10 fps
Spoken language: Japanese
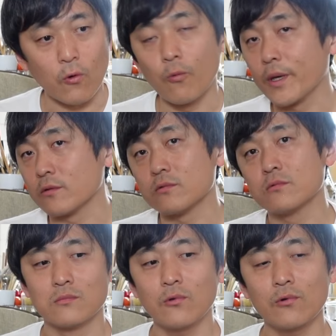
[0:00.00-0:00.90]
を褒める
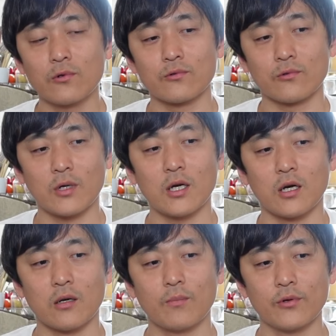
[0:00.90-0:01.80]
能力と
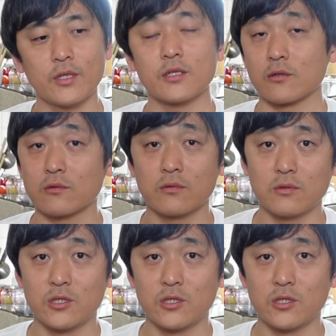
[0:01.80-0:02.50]
かポテンシャル